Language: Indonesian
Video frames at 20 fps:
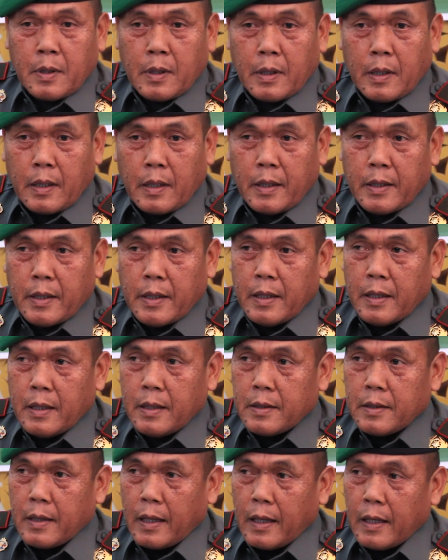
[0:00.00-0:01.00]
karena dia
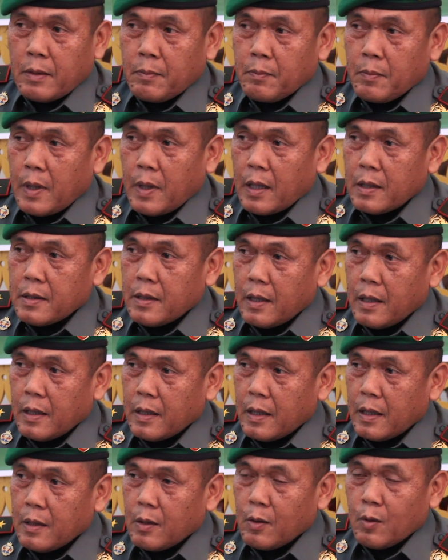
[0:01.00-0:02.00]
saat
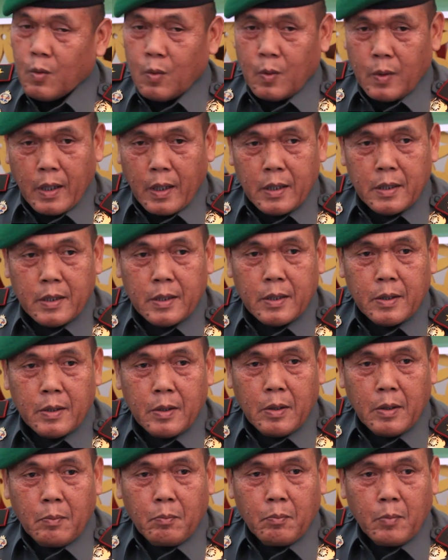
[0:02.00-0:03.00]
melaksanakan tugas
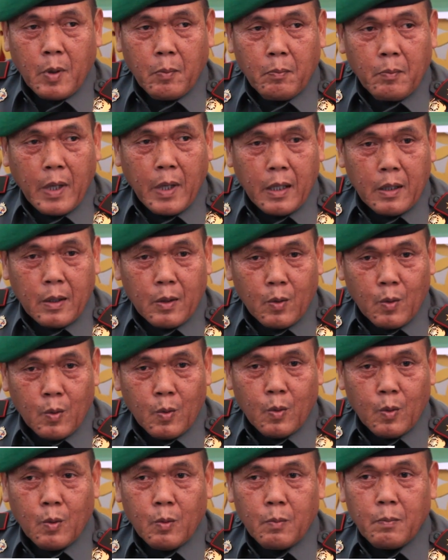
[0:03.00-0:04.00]

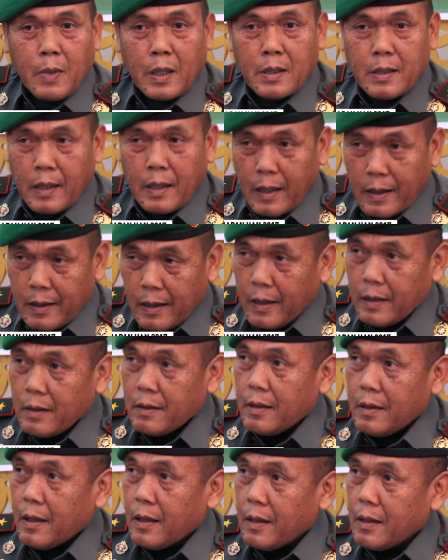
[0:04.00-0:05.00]
membantu masyarakat
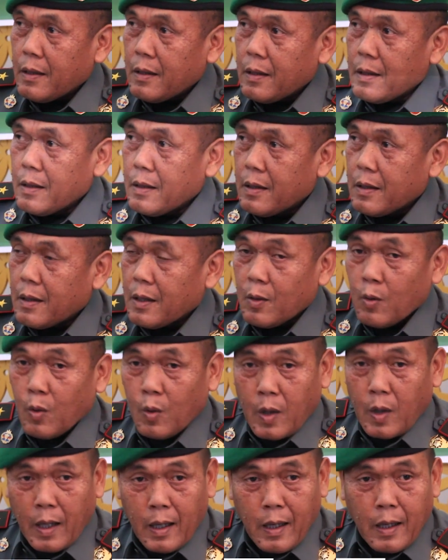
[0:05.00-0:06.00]
yang
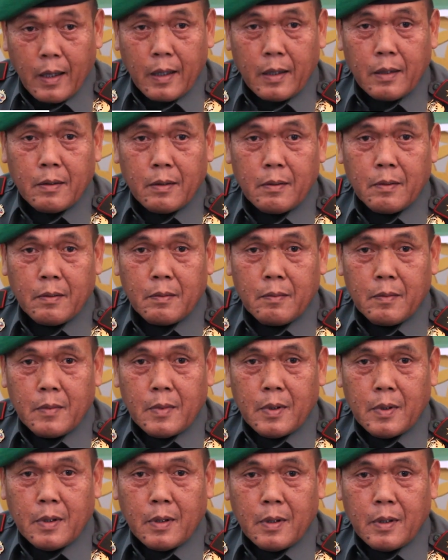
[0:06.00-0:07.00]
kedukaan
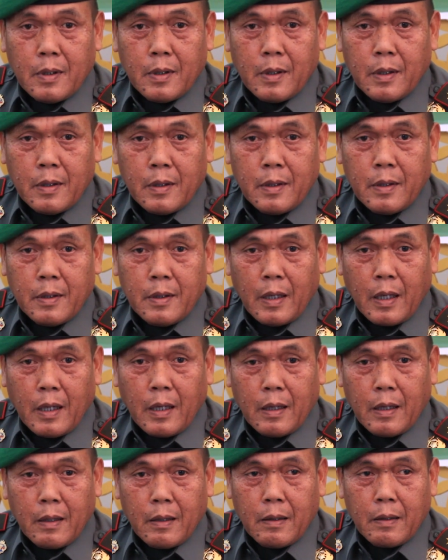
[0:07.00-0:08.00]
yang
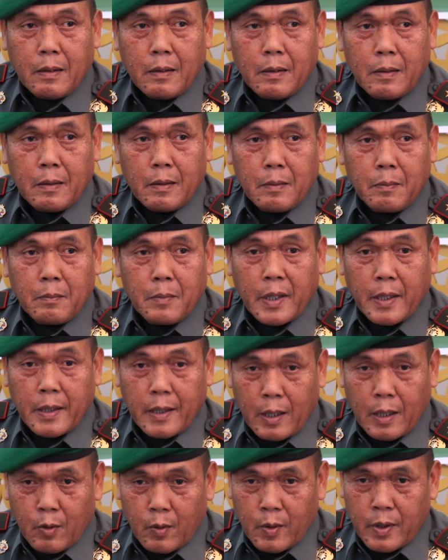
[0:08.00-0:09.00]

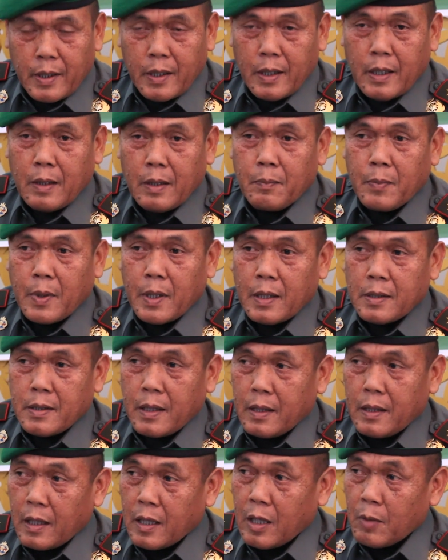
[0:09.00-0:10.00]
meninggal dunia pada
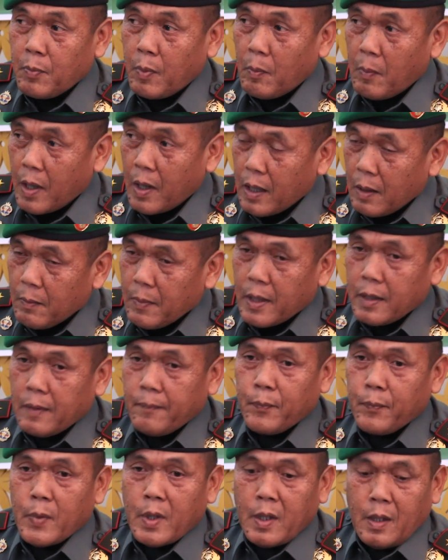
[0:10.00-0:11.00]
saat akan pemakaman
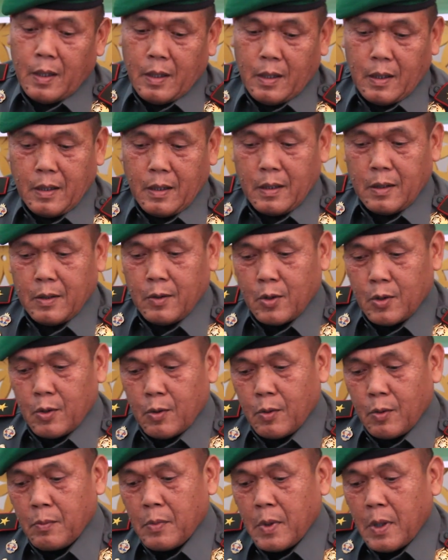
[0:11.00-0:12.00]
itu
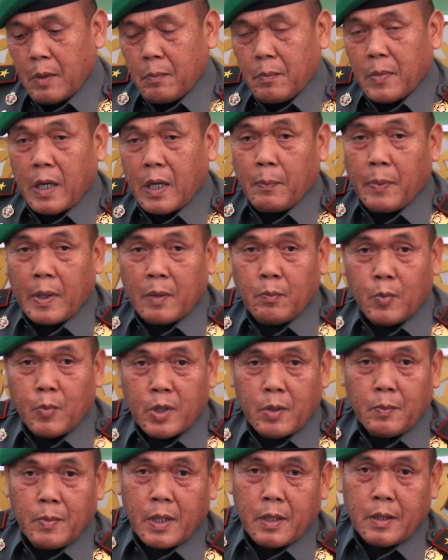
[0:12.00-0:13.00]
eh, mendapat
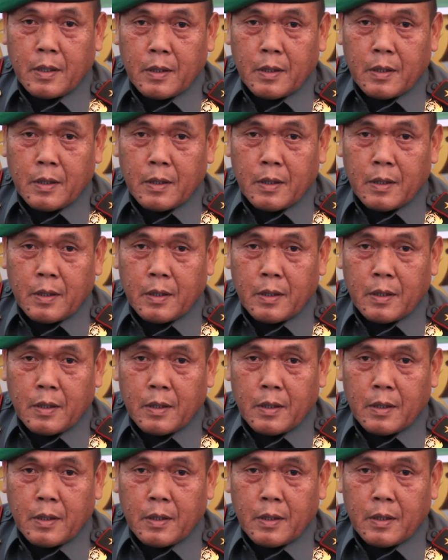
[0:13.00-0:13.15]
musibah